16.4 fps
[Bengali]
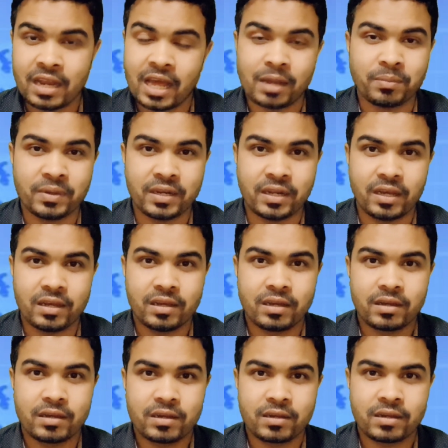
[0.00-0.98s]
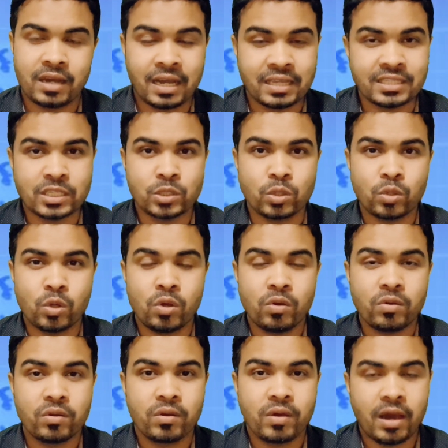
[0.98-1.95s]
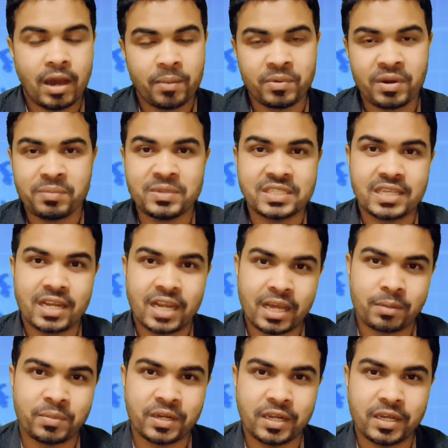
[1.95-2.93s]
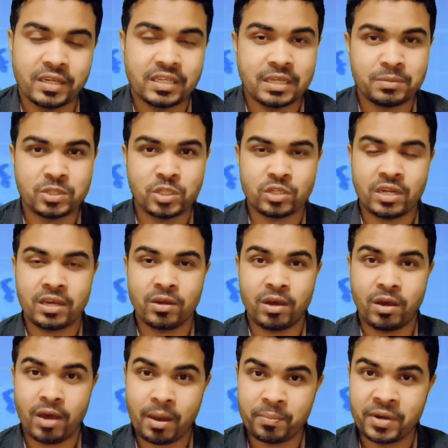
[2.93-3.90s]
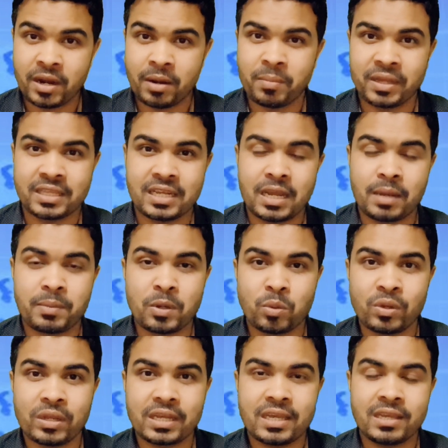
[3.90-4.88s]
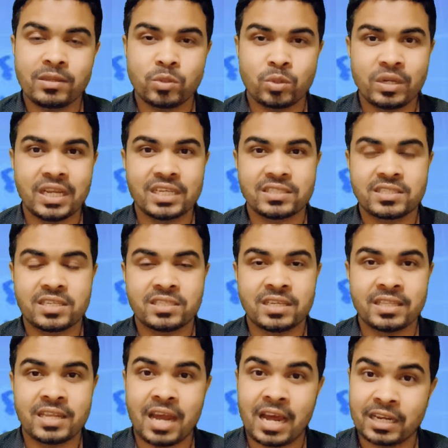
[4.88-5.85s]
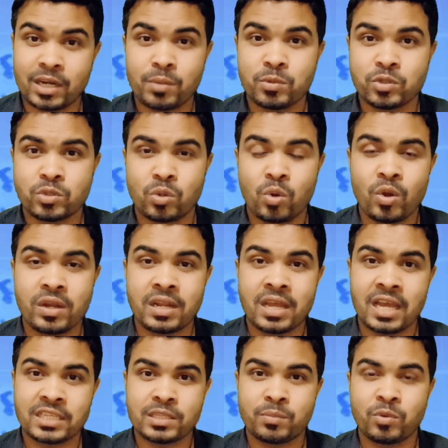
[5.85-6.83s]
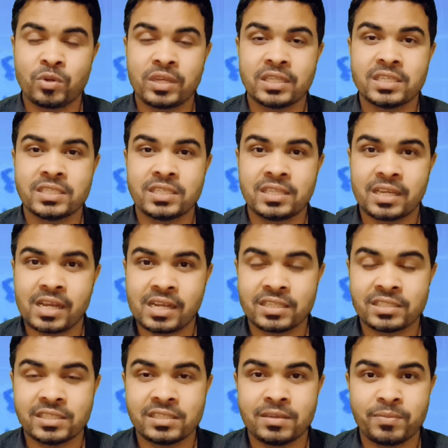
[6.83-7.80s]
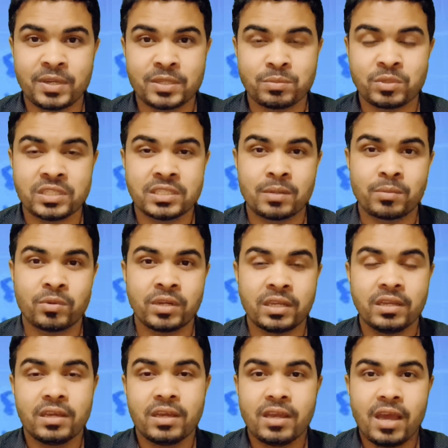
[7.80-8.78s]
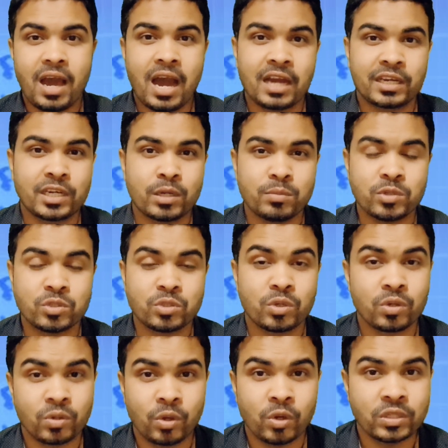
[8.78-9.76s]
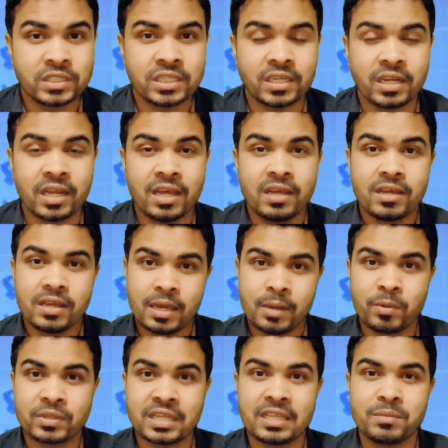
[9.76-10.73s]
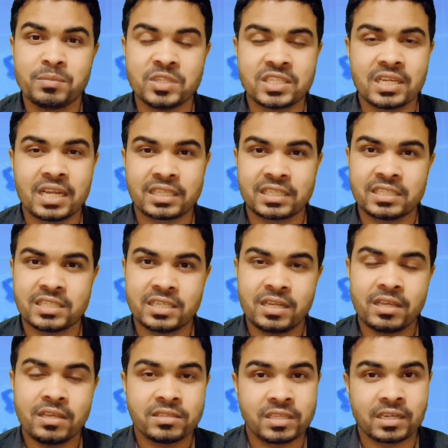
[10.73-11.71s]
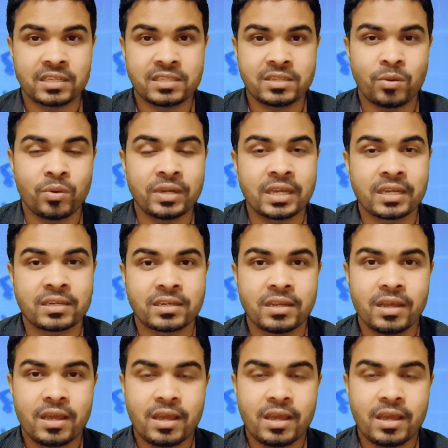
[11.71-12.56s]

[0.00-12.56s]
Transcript: লাগবে না কাজের জন্য আপনার ভিসা লাগবে না এই বিষয়টা আপনারা মাথায় রাখবেন অনেকেই চলে আসছেন যাদের আঠারো বছর হয় না আসার পরে এদেশে দেখা গেছে যে পাসপোর্ট হিসাব করে আঠারো বছর হচ্ছে না এবং তাদের ভিসা লাগতেছে না সেক্ষেত্রে অনেক